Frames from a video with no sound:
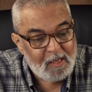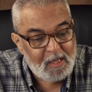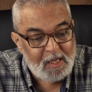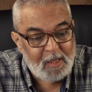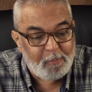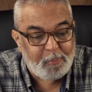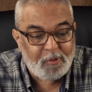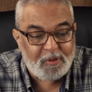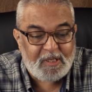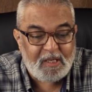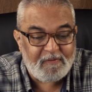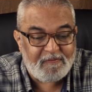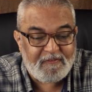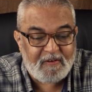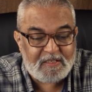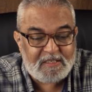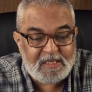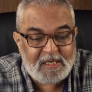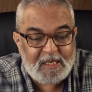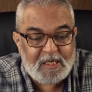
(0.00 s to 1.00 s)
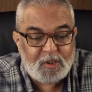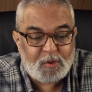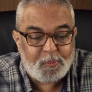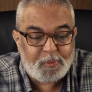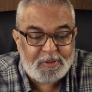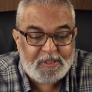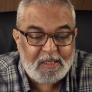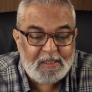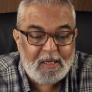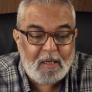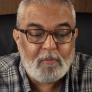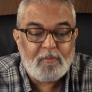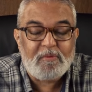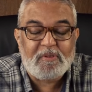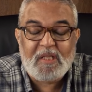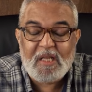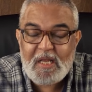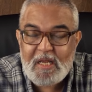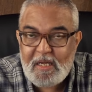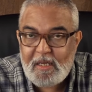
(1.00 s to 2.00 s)
E por que fazem isso? Porque não
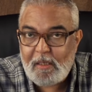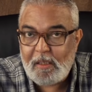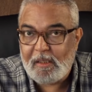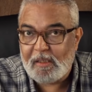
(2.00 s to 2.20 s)
têm